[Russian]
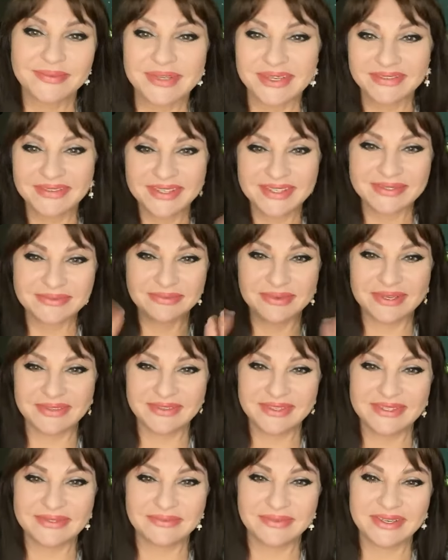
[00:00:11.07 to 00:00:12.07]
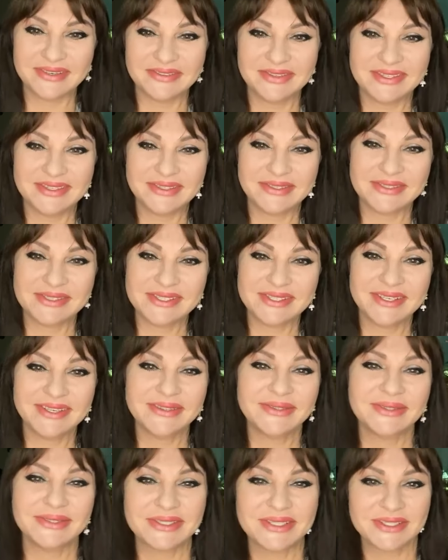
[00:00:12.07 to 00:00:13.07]
Привет, привет, привет,
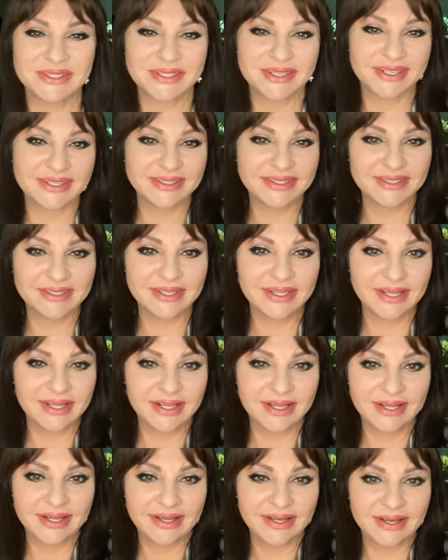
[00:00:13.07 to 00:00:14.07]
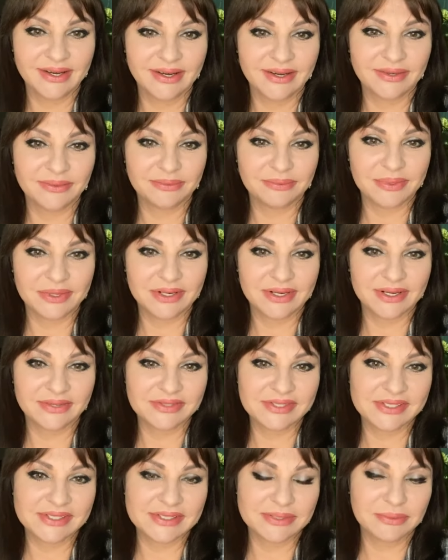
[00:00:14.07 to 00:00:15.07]
друзья! Очень рада. Пока
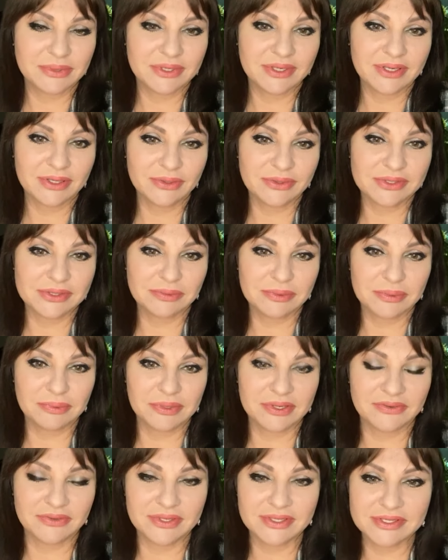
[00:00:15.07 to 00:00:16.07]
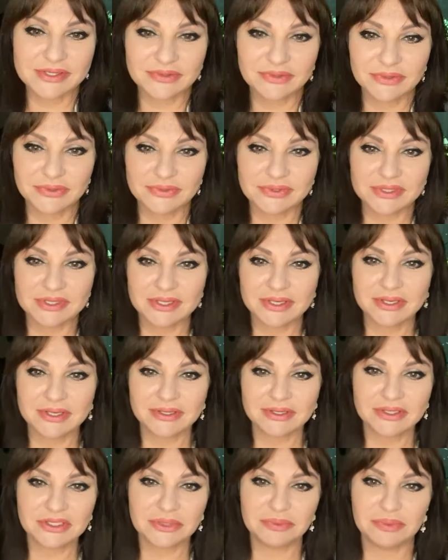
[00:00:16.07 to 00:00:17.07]
все собираются, поприветствую всех,
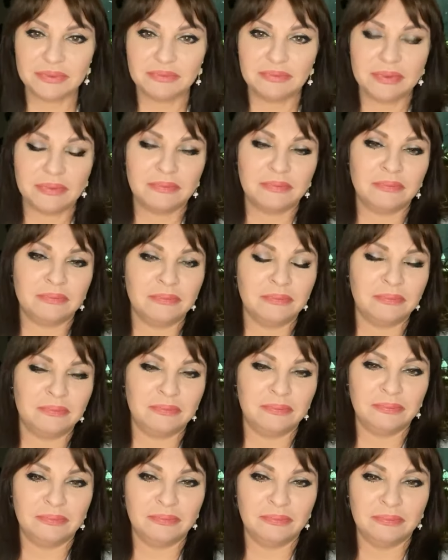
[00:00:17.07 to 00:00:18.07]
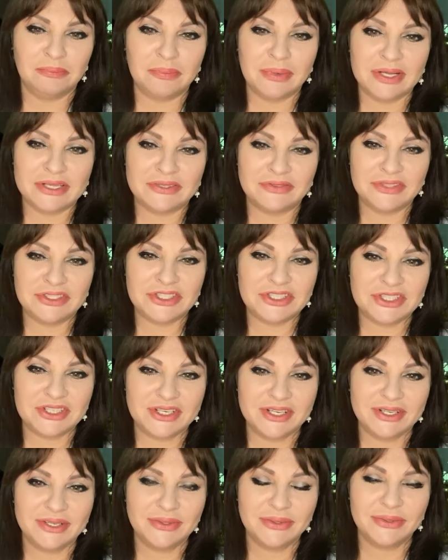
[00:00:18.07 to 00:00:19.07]
даже по -по
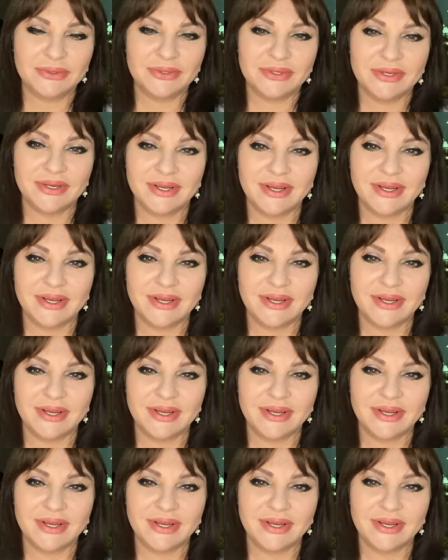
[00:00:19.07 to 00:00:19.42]
поотвечаю.